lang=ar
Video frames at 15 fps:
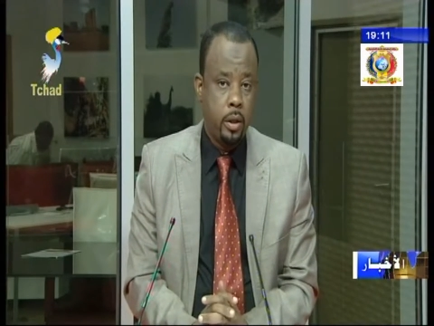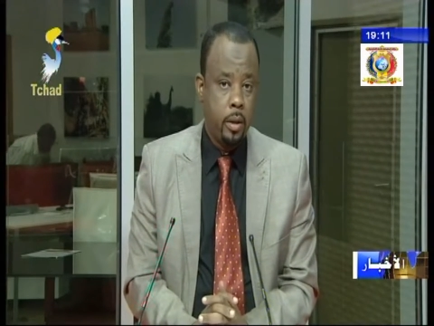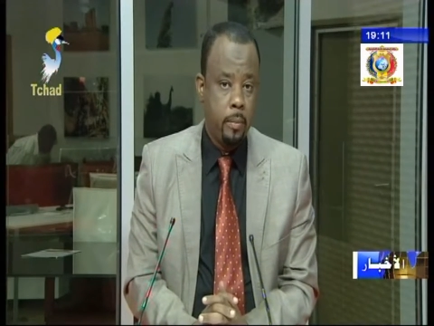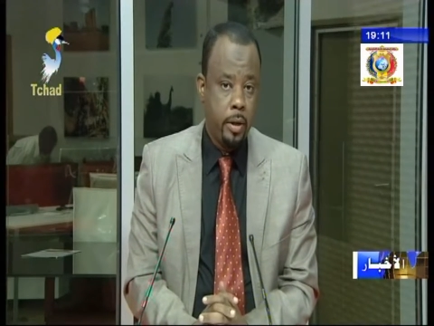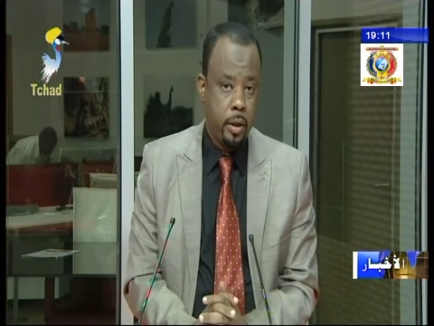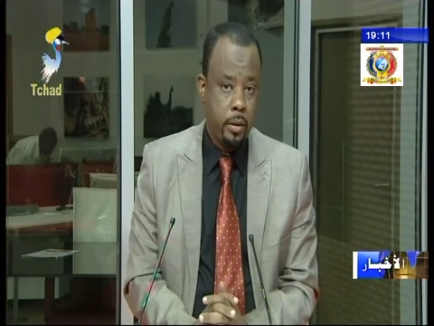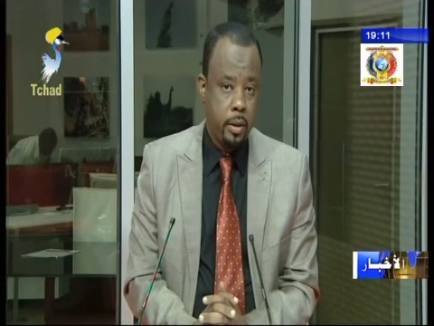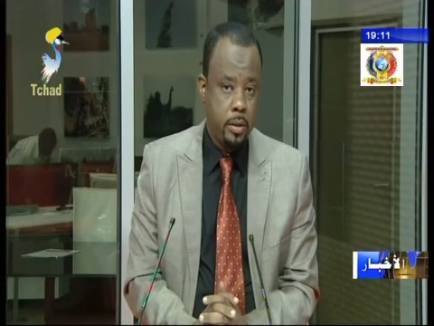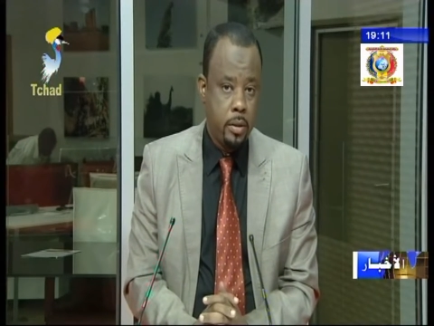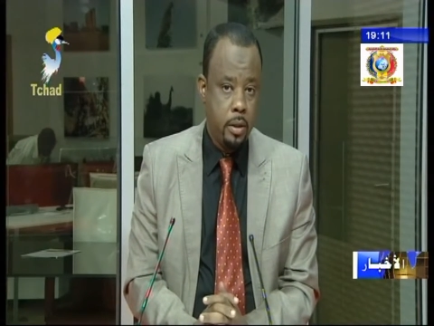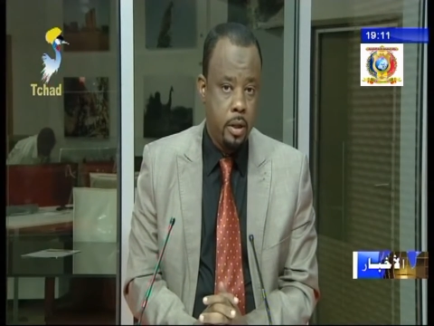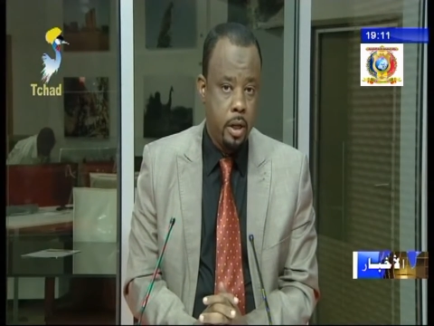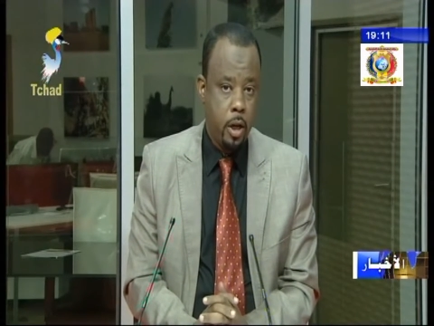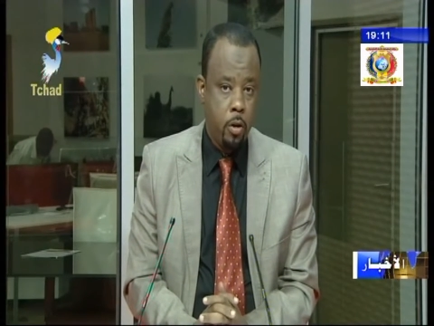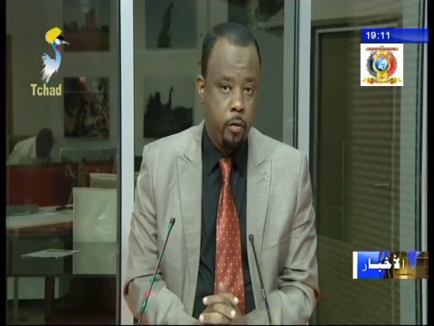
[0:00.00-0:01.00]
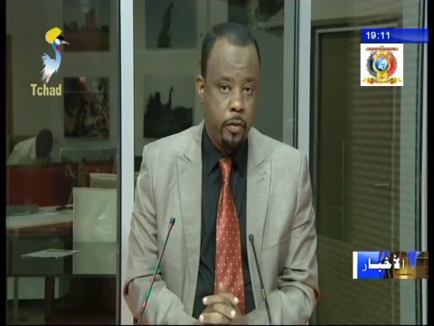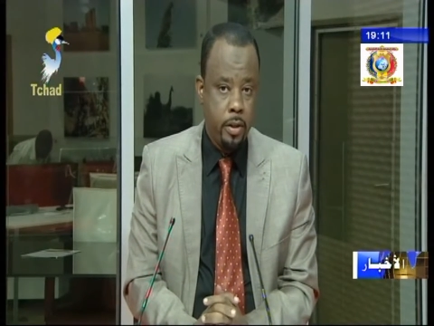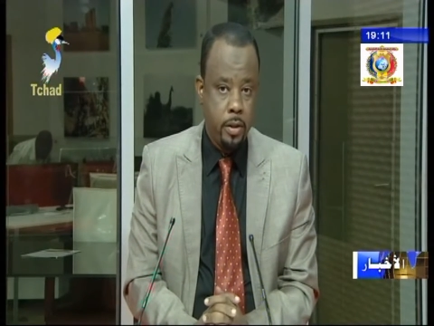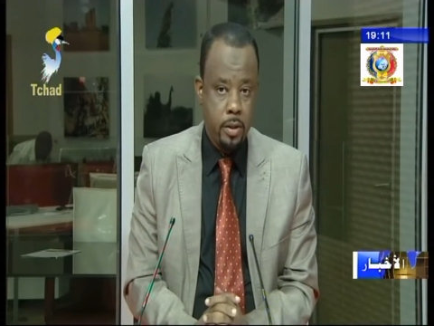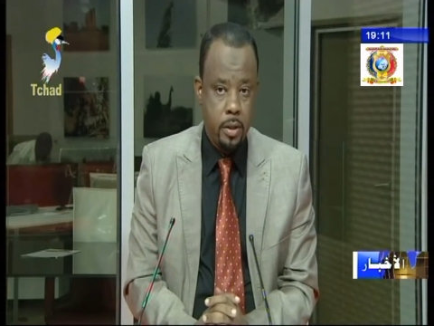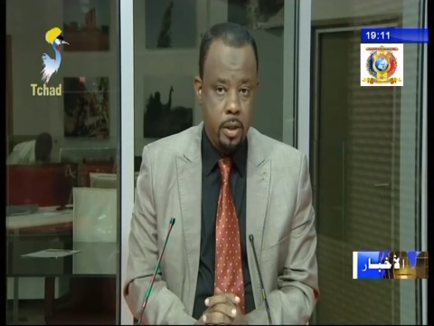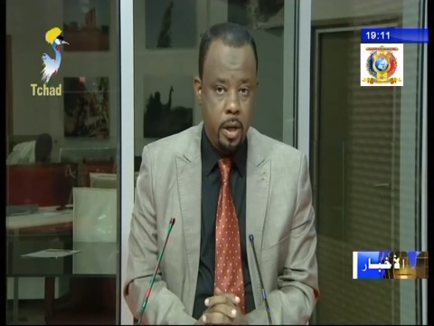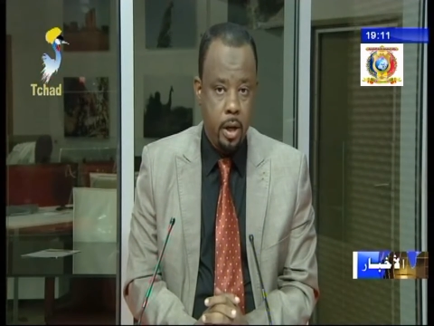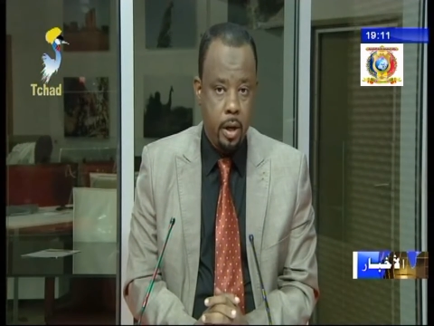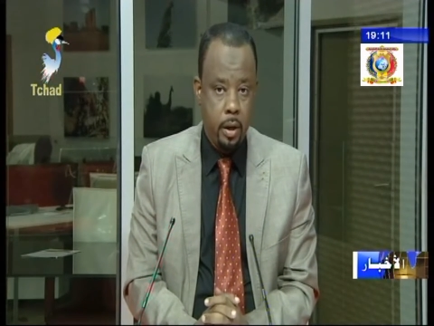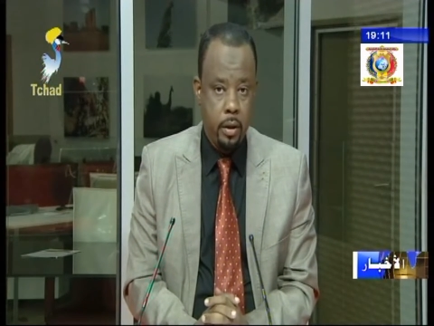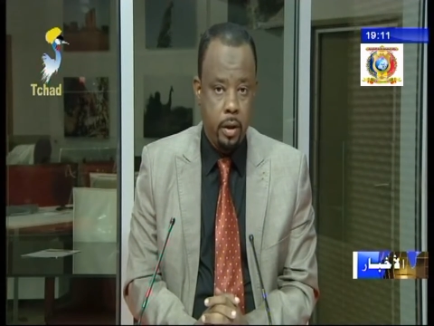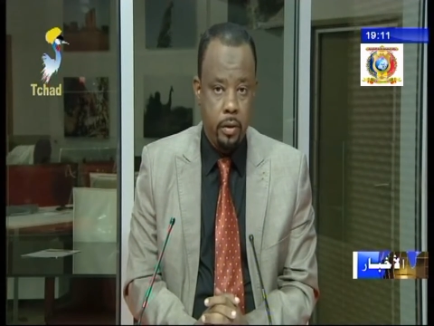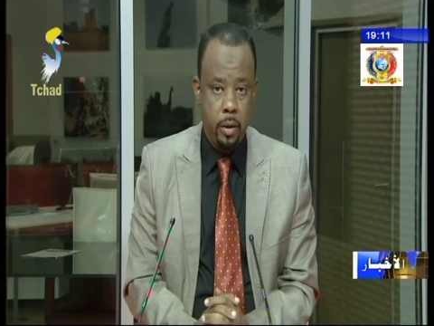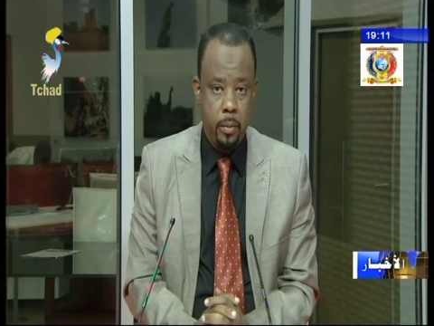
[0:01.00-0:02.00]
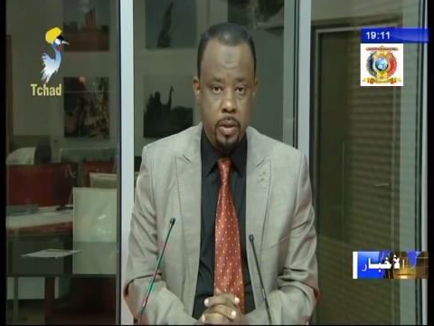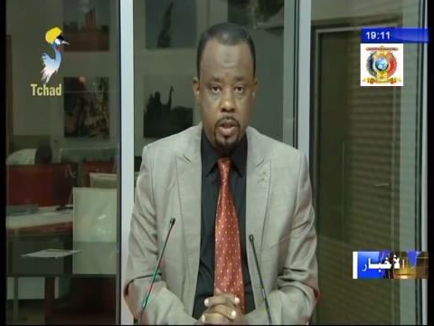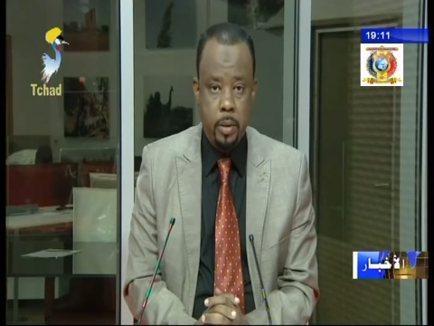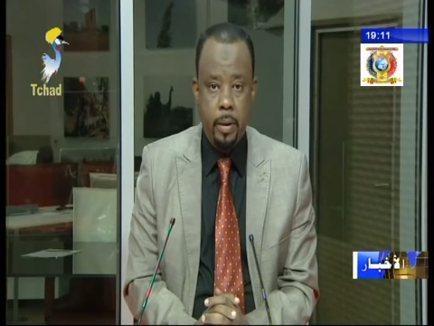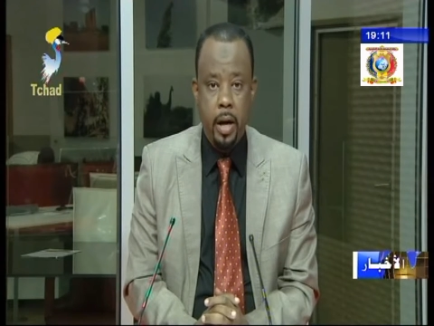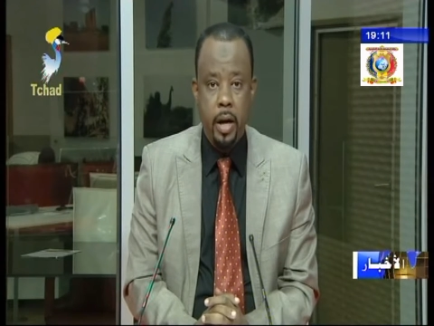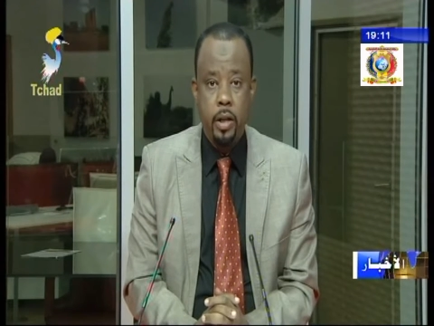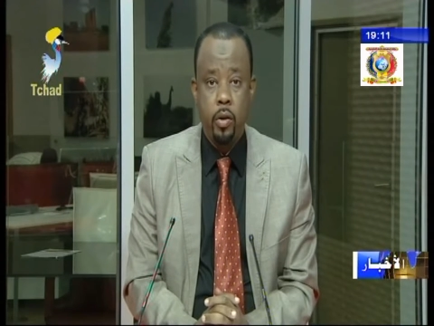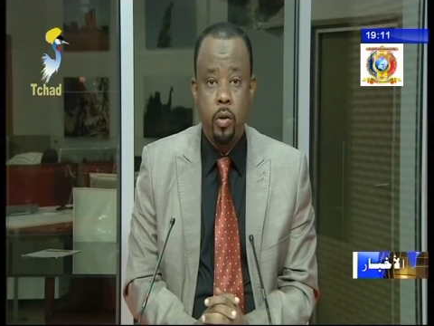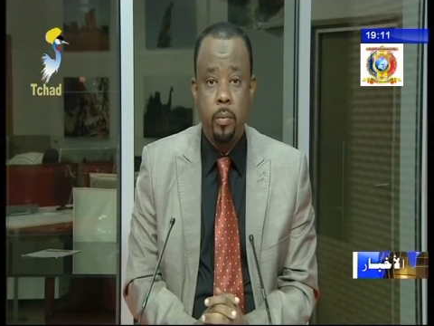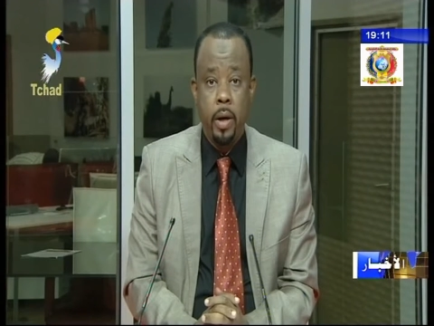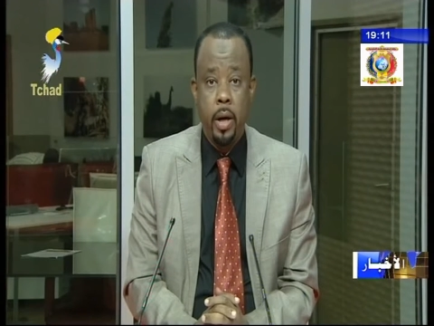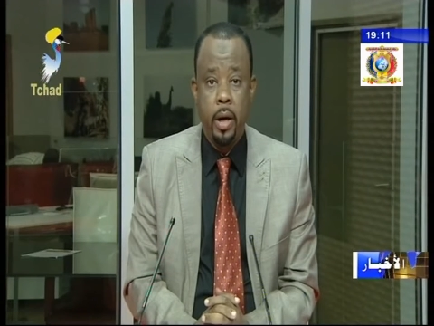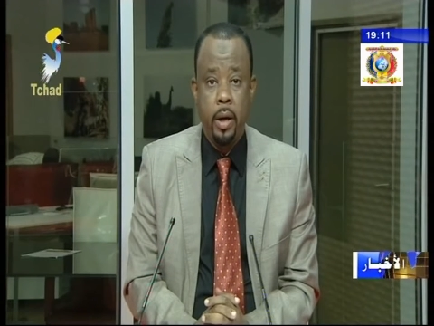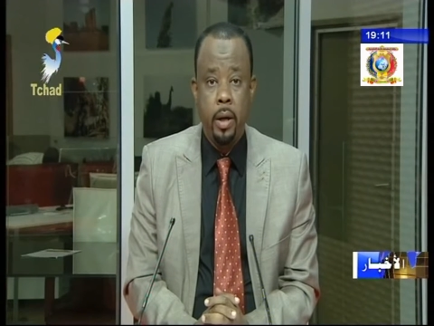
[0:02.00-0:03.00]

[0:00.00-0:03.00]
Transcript: مرض السيدا وفي هذا السياق نظم صباح اليوم